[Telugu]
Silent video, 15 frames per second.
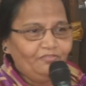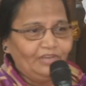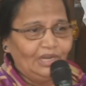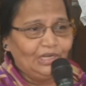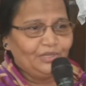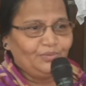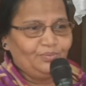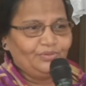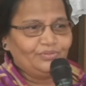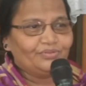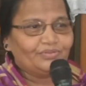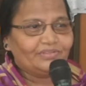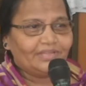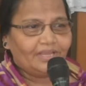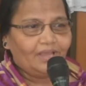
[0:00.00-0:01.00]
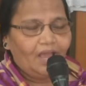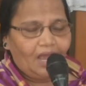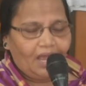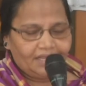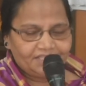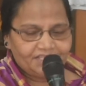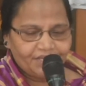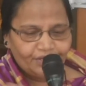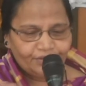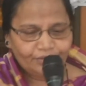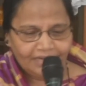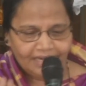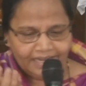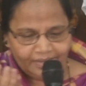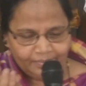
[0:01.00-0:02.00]
వెలిగిపోతుంది ఆ
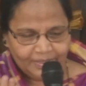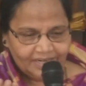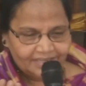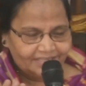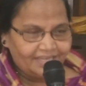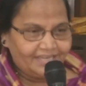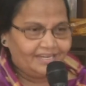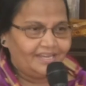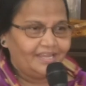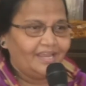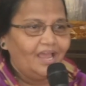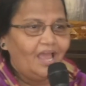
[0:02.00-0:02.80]
చేతులు అలా పడితేనే